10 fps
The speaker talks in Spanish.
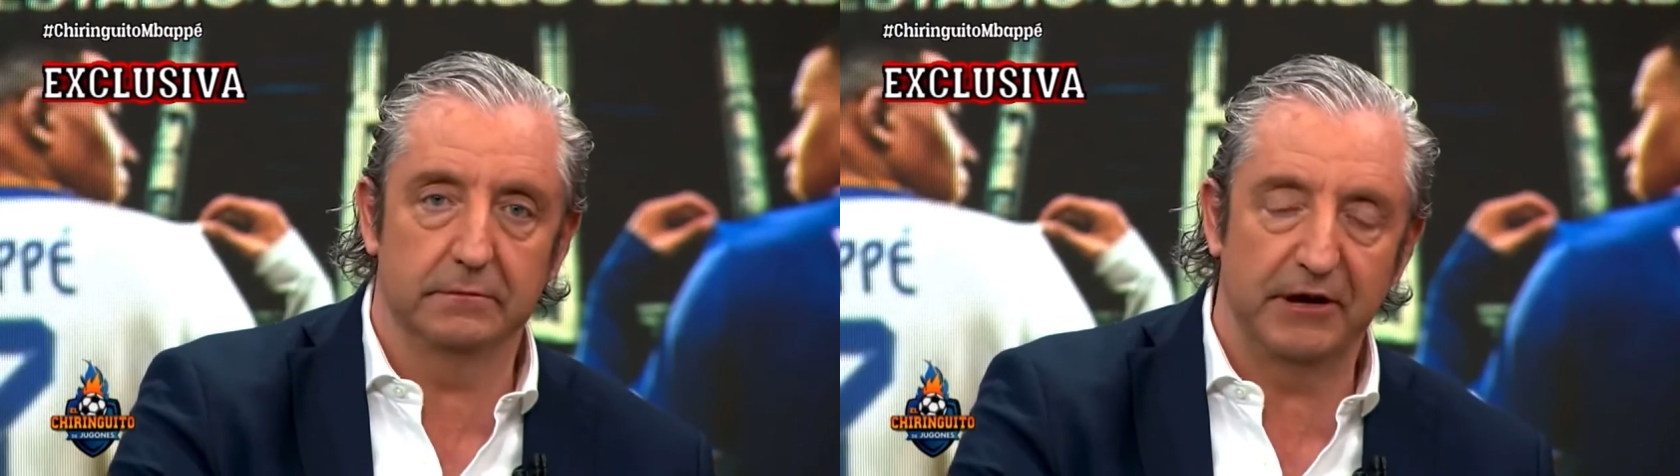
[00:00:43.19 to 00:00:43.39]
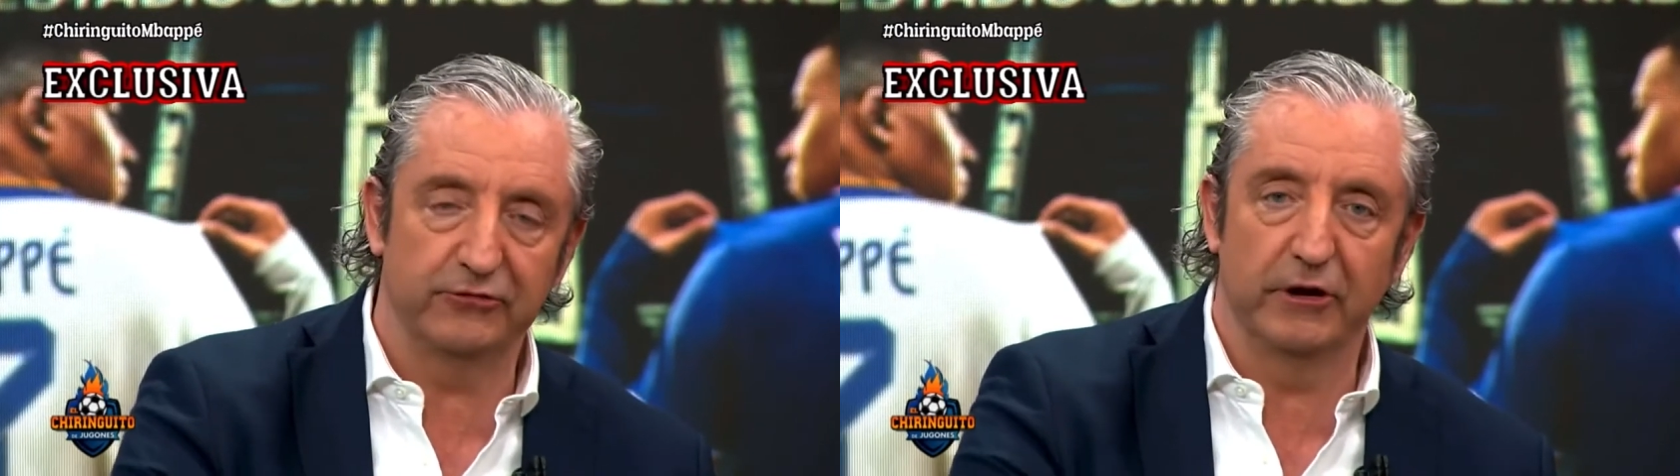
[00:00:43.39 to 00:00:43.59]

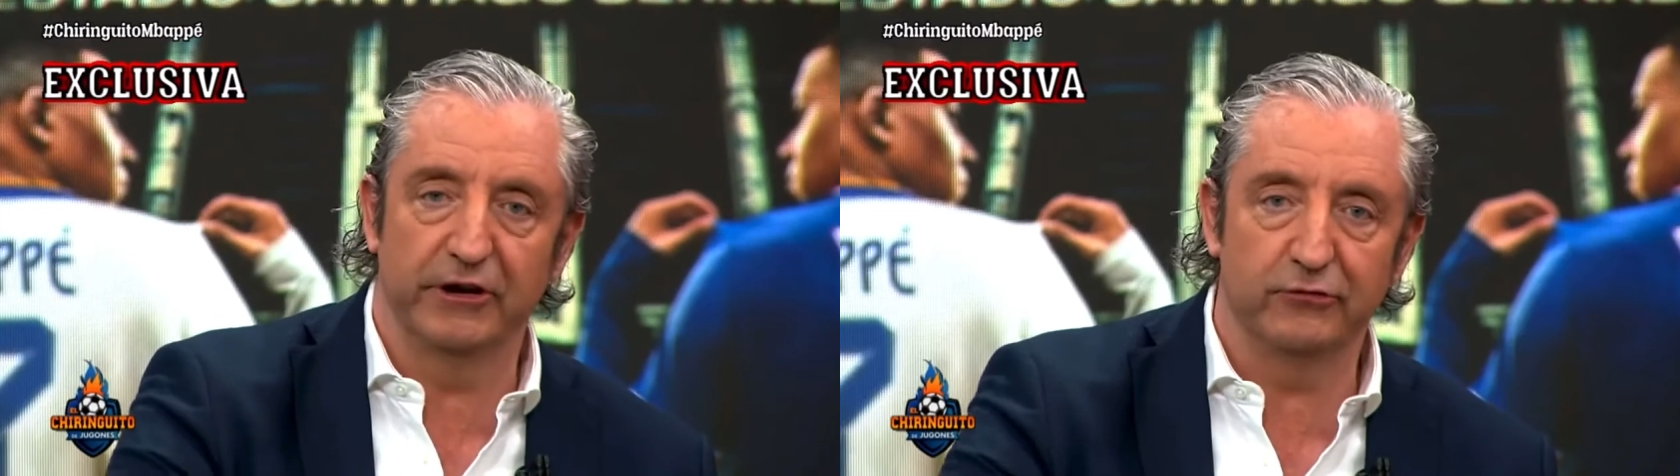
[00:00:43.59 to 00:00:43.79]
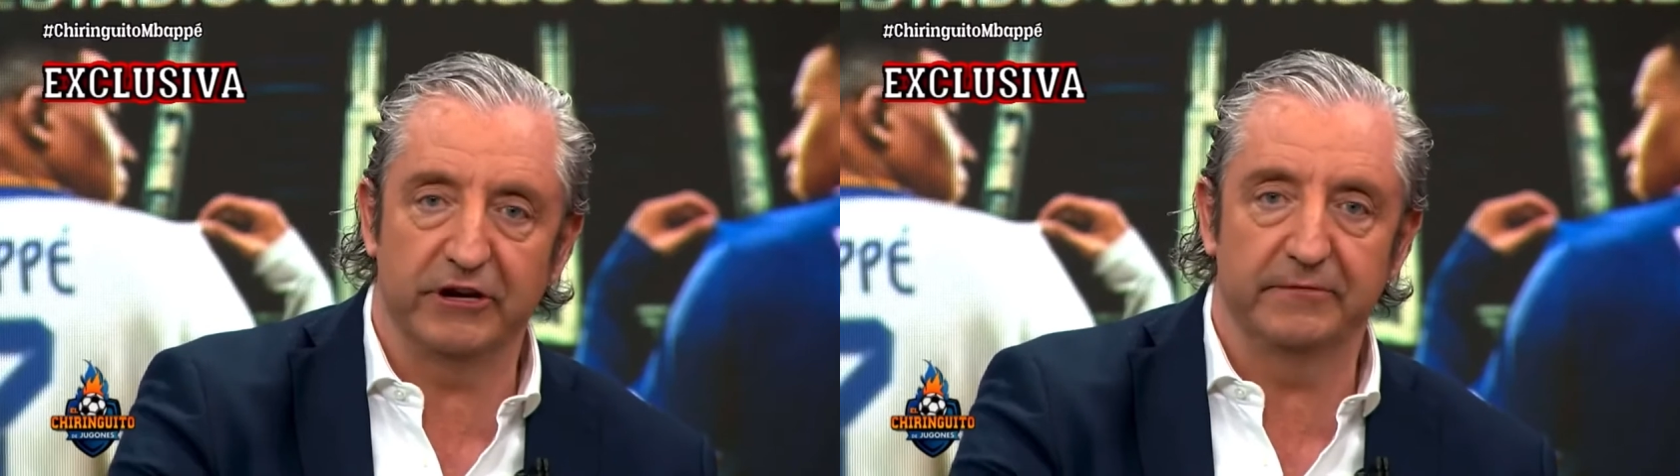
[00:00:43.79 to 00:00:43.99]
más
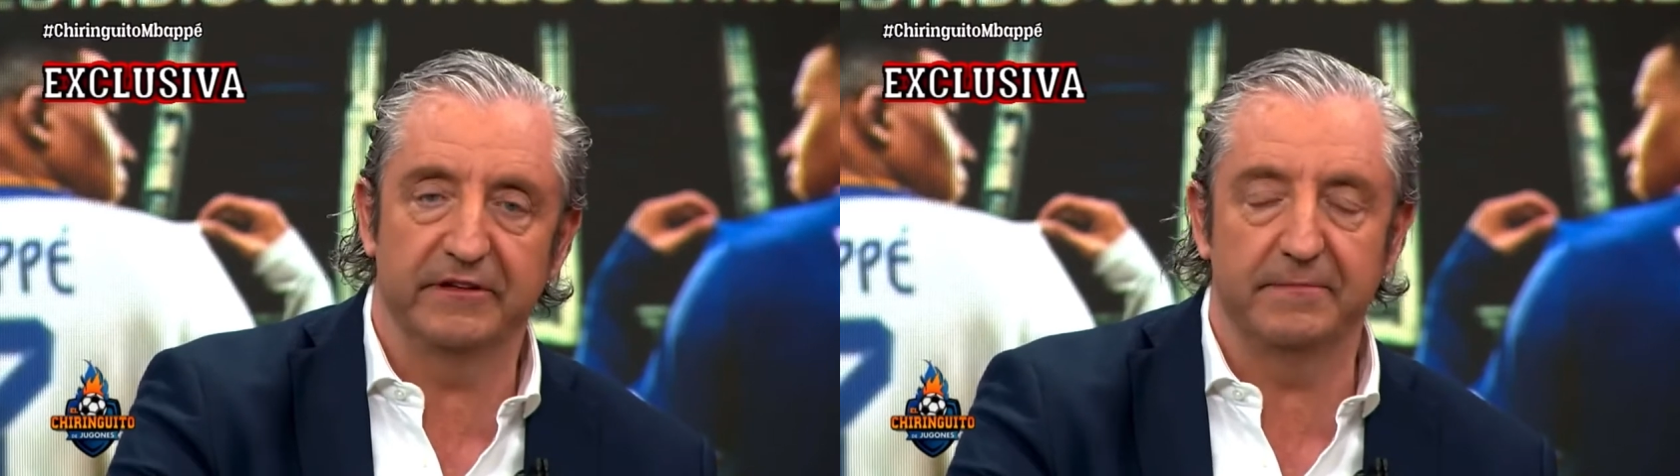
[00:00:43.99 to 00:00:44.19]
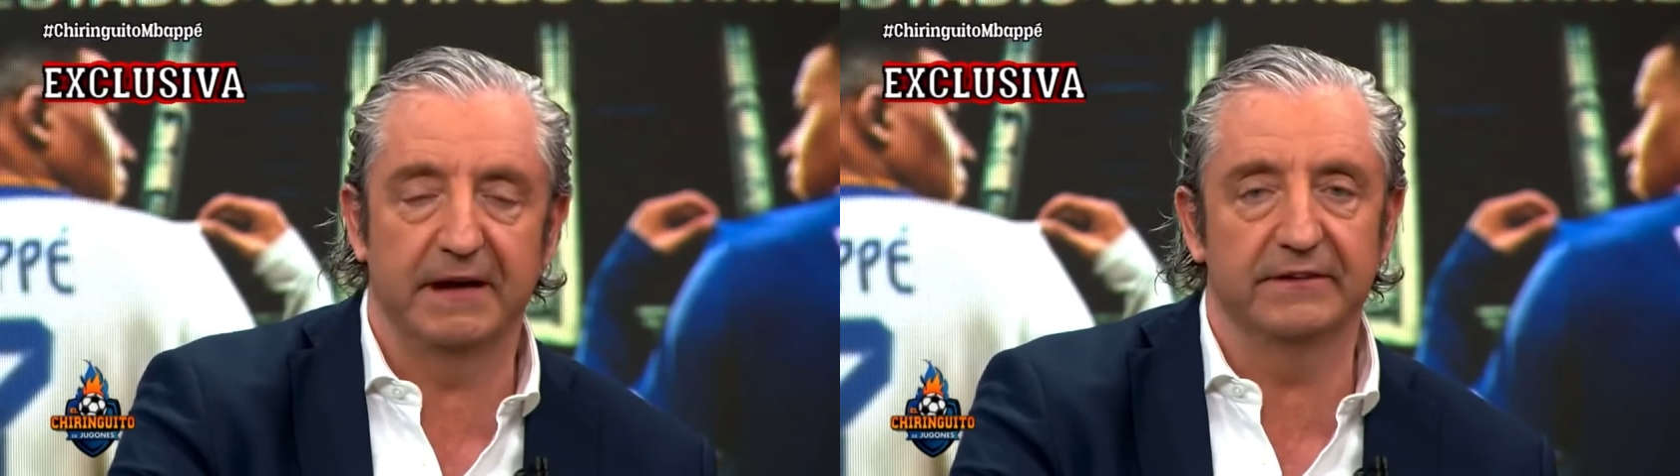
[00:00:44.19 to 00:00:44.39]
goles o tres
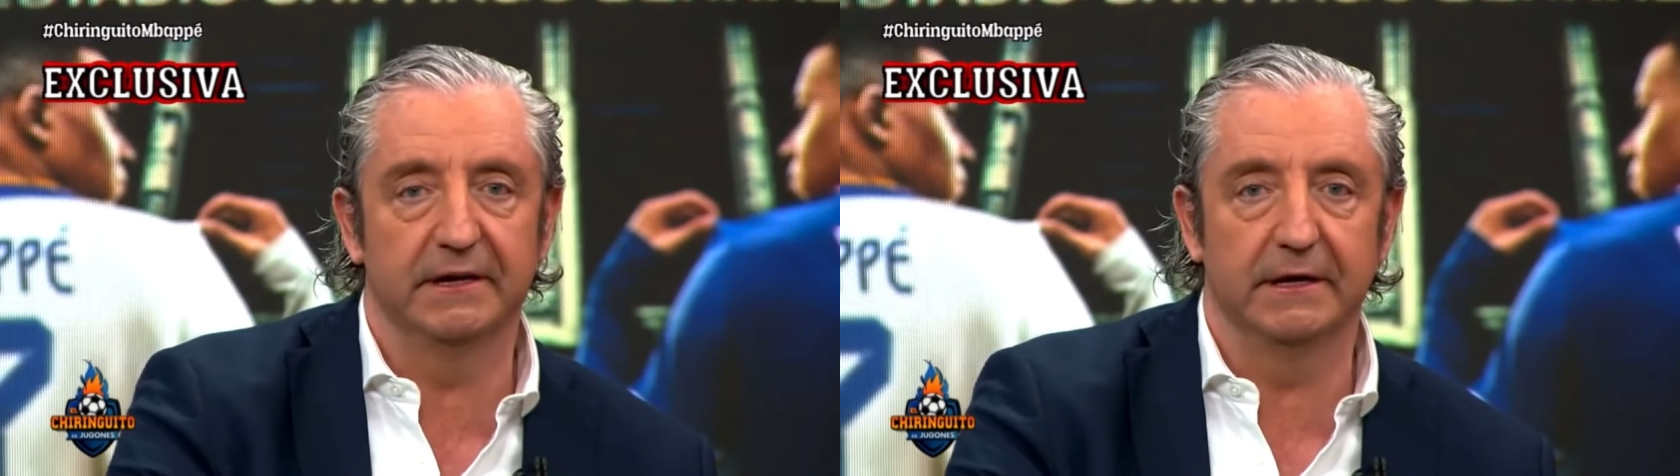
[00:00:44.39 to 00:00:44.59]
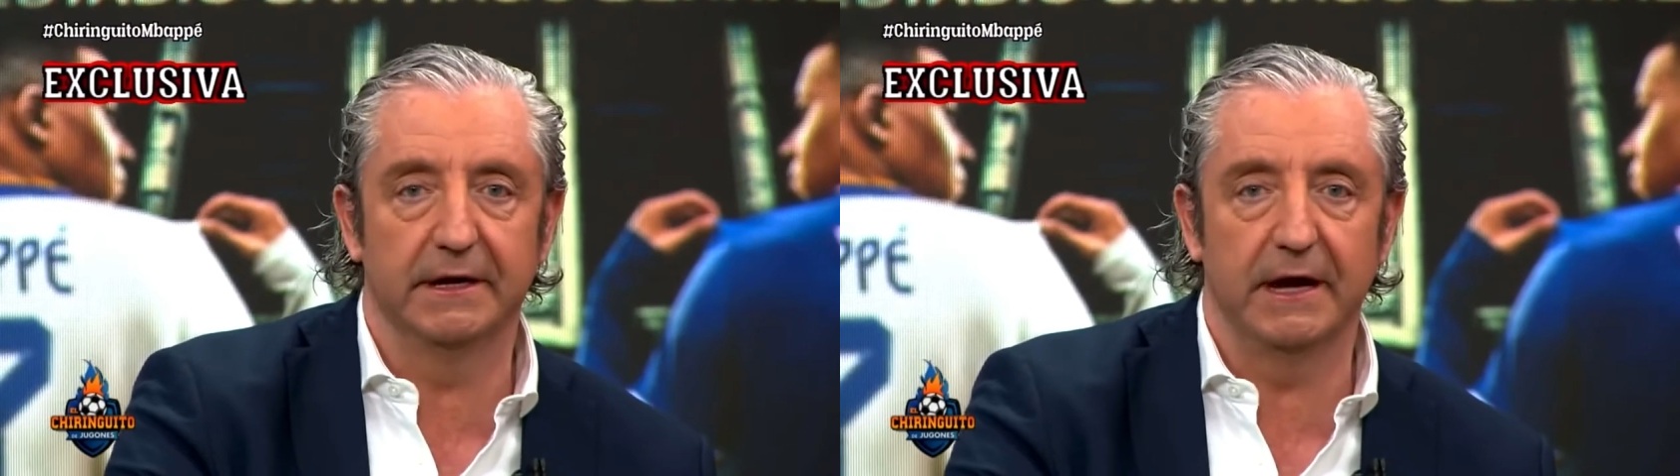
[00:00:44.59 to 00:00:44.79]
veces más
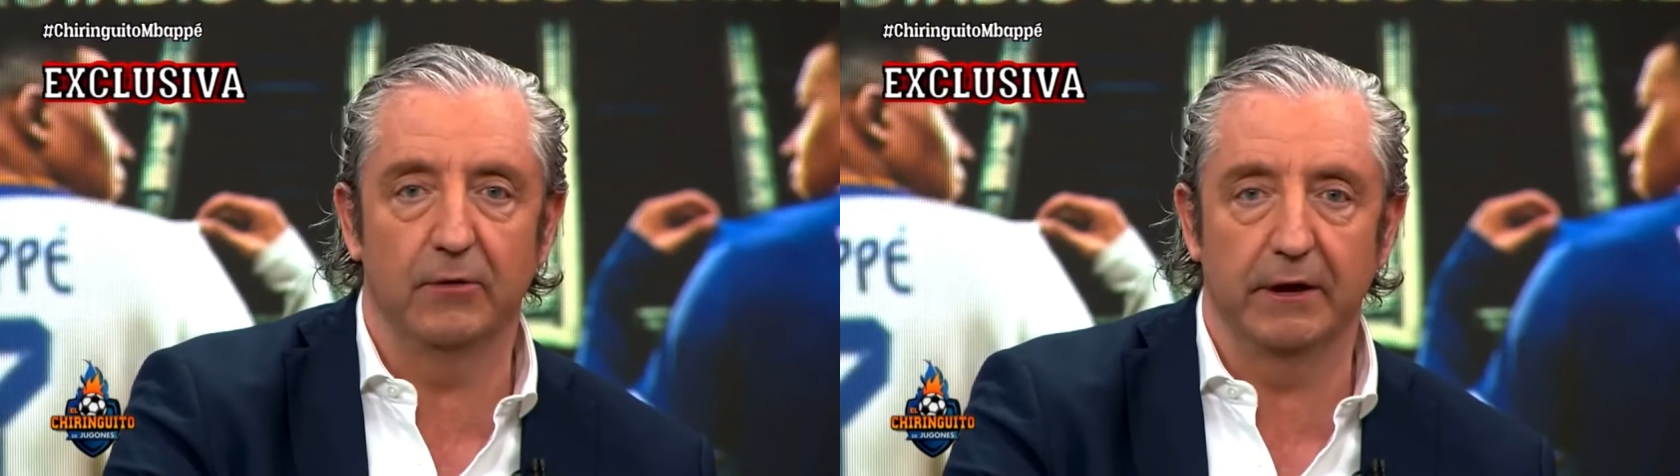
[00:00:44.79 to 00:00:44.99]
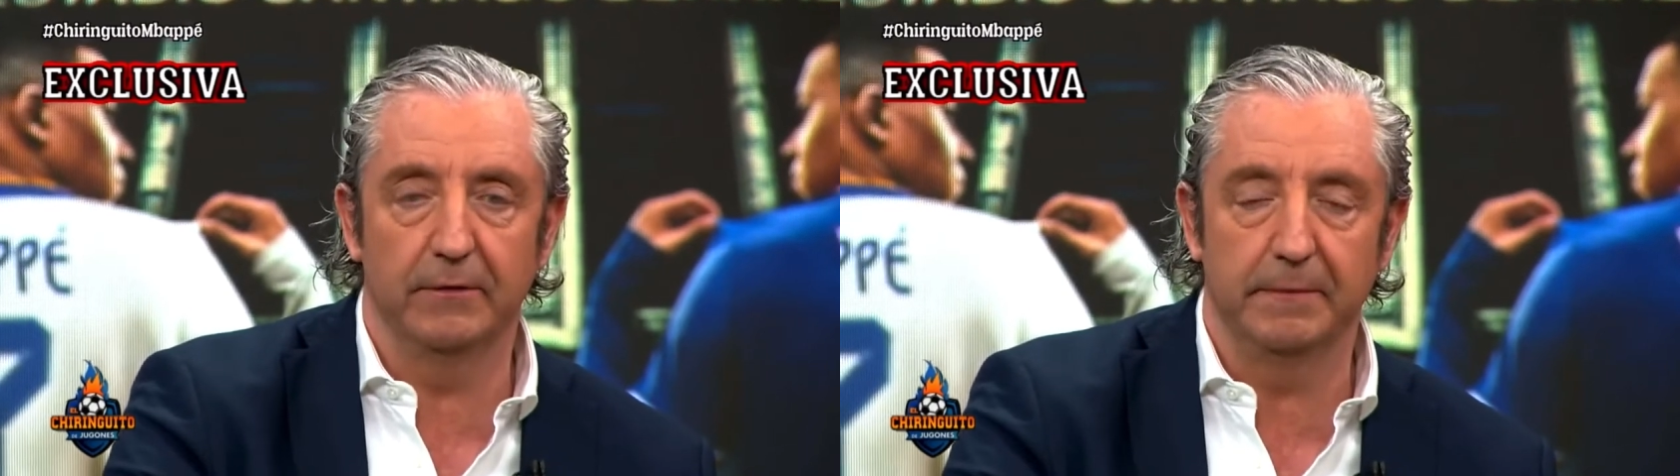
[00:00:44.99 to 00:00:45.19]
que, ahora, ¿no?